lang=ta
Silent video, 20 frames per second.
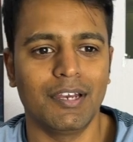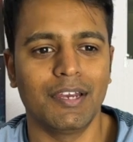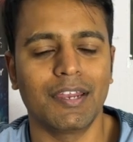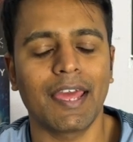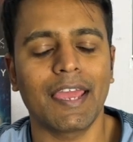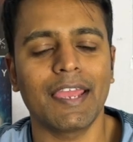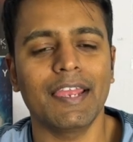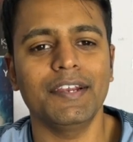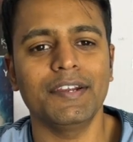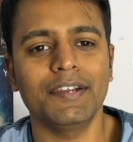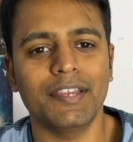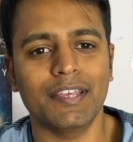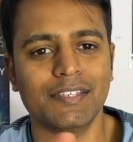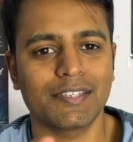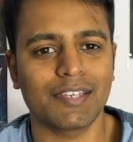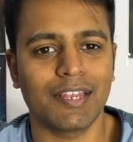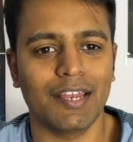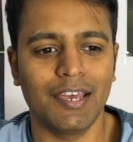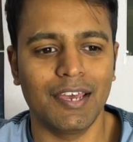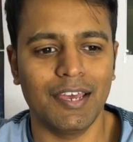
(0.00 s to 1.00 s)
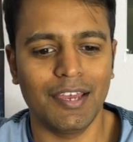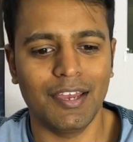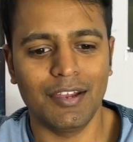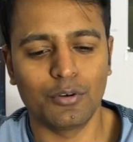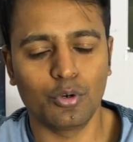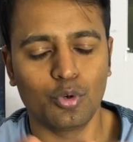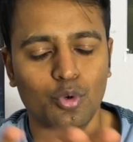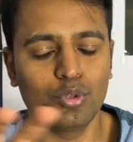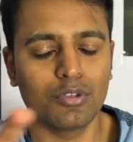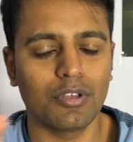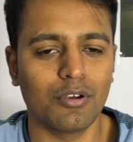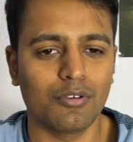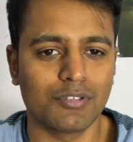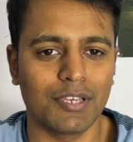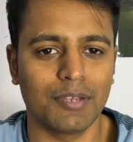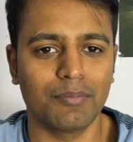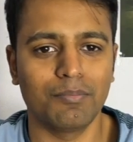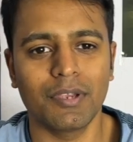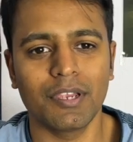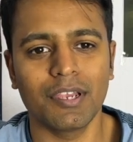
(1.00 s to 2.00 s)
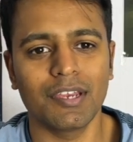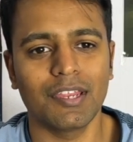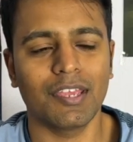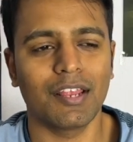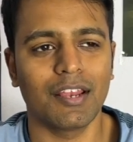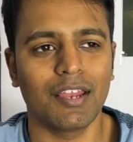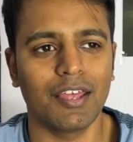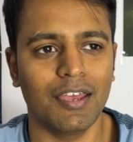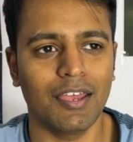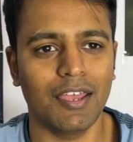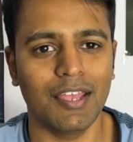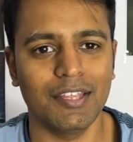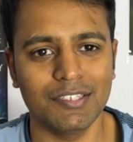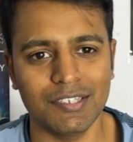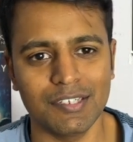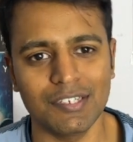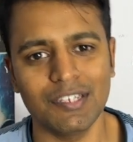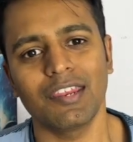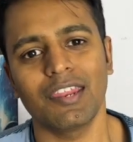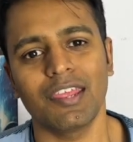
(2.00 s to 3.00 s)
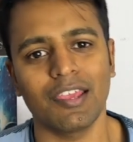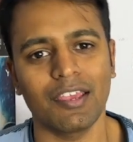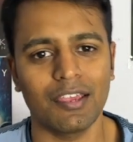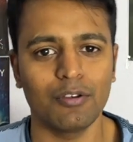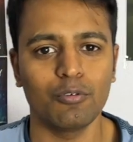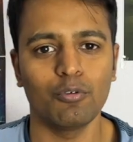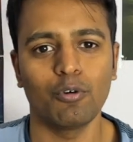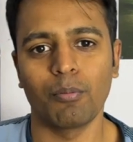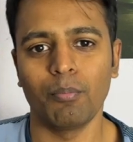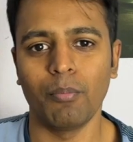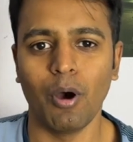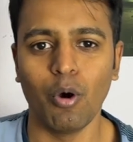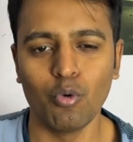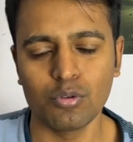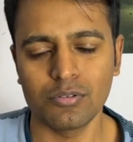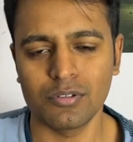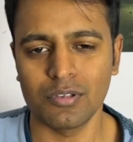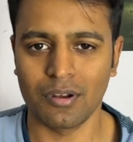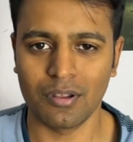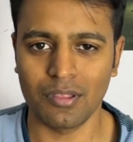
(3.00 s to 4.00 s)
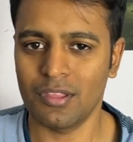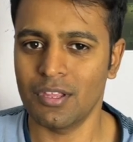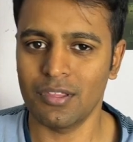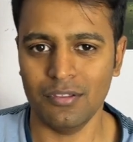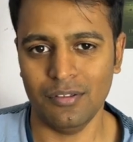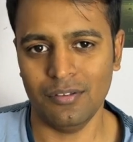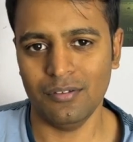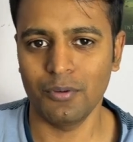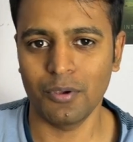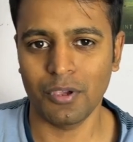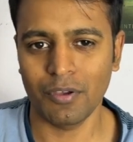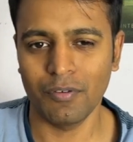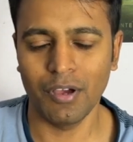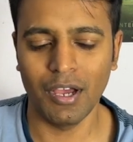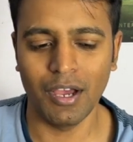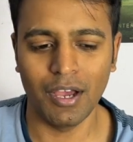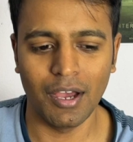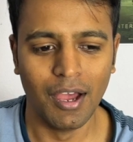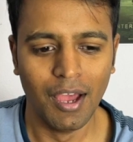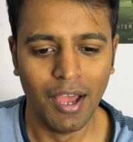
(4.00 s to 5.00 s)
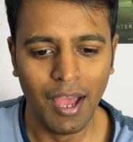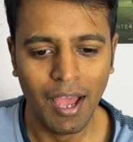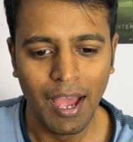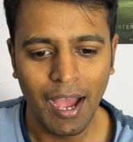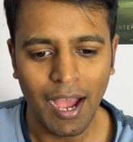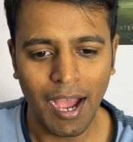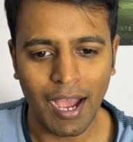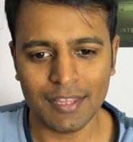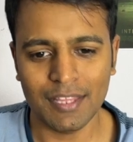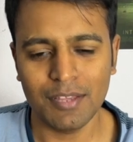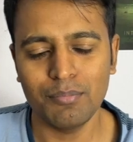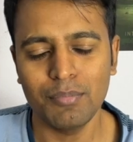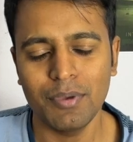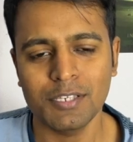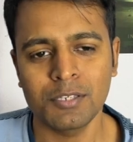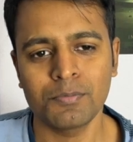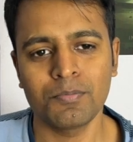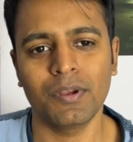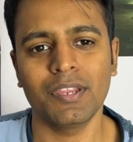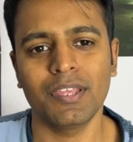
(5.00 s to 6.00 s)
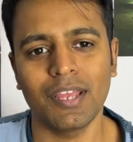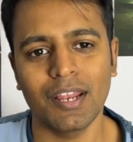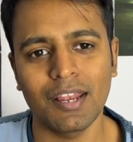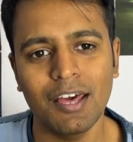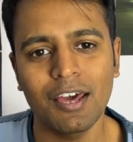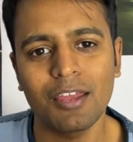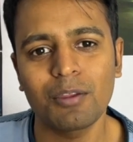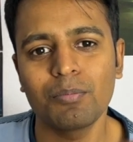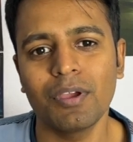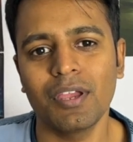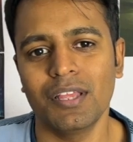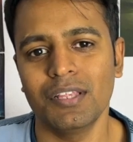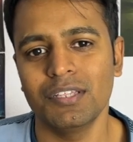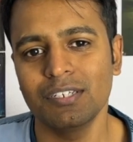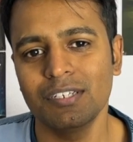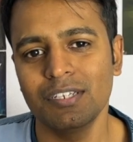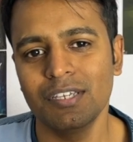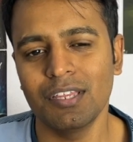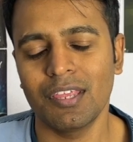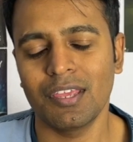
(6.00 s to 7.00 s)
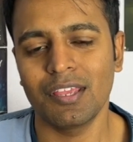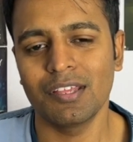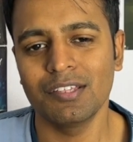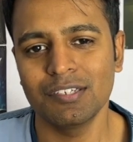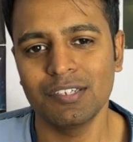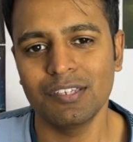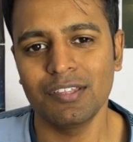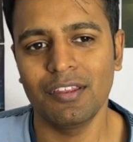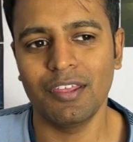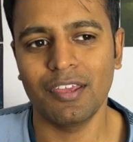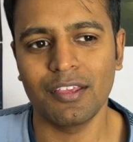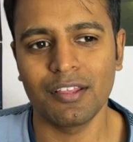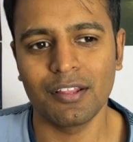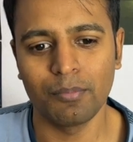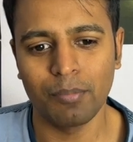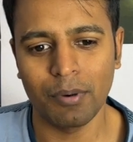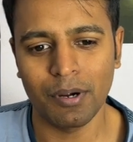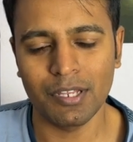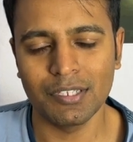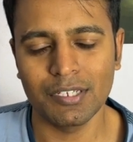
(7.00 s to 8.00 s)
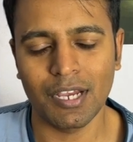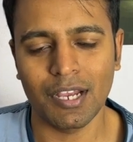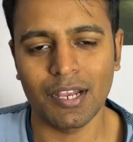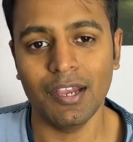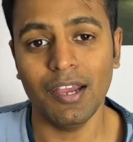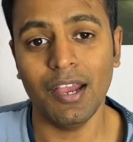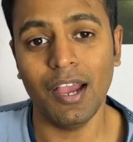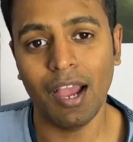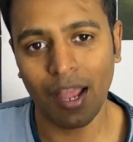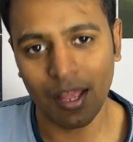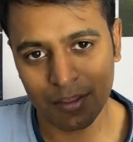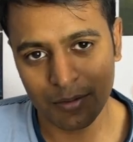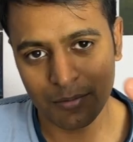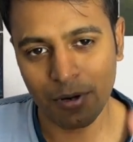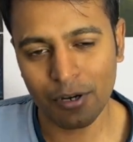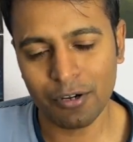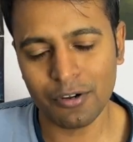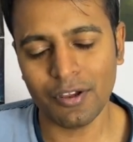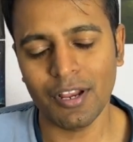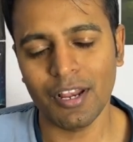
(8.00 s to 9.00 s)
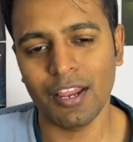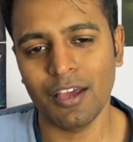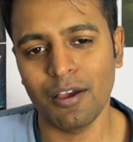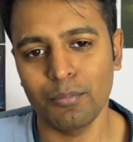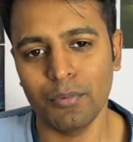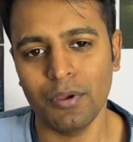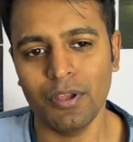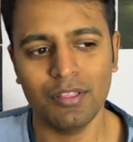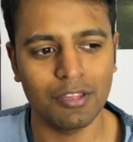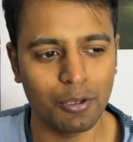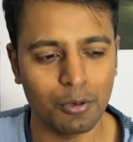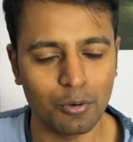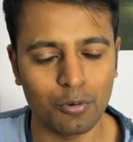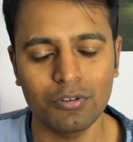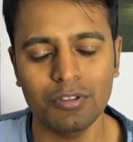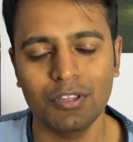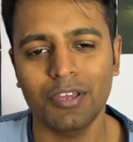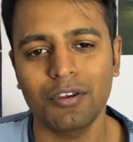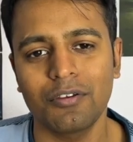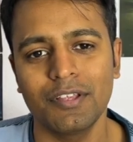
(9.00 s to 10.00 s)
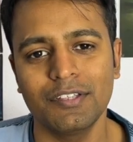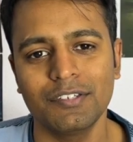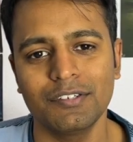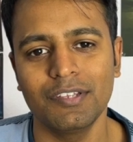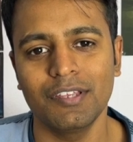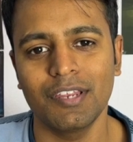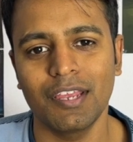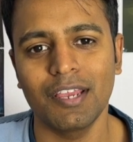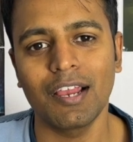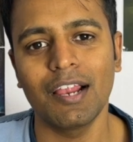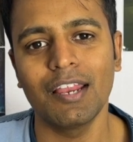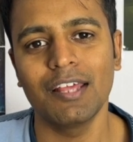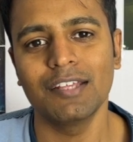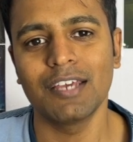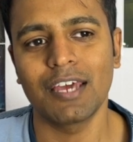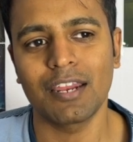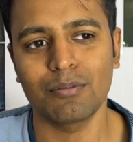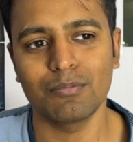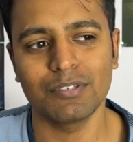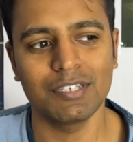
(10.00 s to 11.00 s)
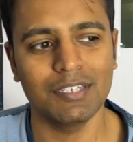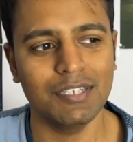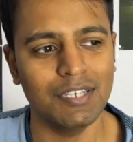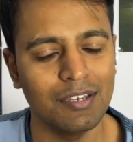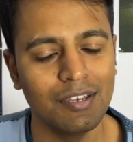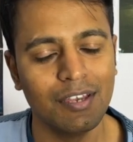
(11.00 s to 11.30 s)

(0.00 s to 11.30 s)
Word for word: நைன்டிஸில் டூ தௌசண்ட் பிகினிங்கில் இன்ஜினியரிங்க்குன்னு ஒரு மவுஸ் இருந்தது ஓகேவா அதை பேஸ் பண்ணி எல்லாருமே இன்ஜினியரிங் இன்ஜினியரிங்னு படித்தாங்க அது மட்டும் இல்லாமல் தெருவுக்கு தெரு இன்ஜினியரிங் காலேஜ் ஆரம்பித்து